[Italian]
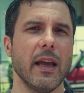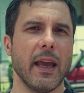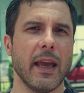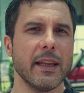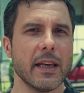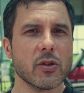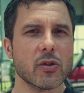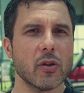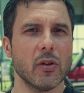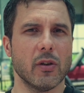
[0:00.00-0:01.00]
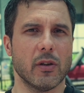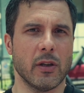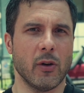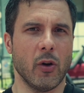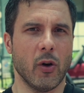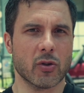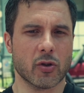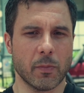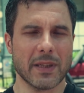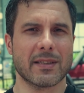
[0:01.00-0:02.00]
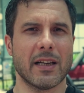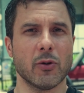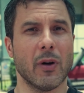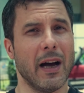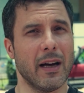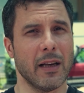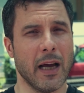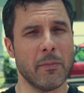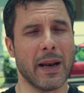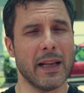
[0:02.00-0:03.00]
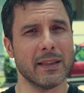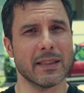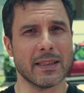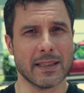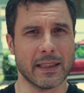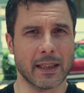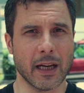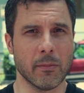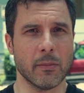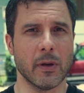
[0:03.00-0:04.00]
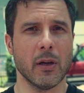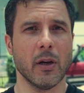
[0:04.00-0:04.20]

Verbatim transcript: e adesso eh, sto passando a, al brand Zetacam.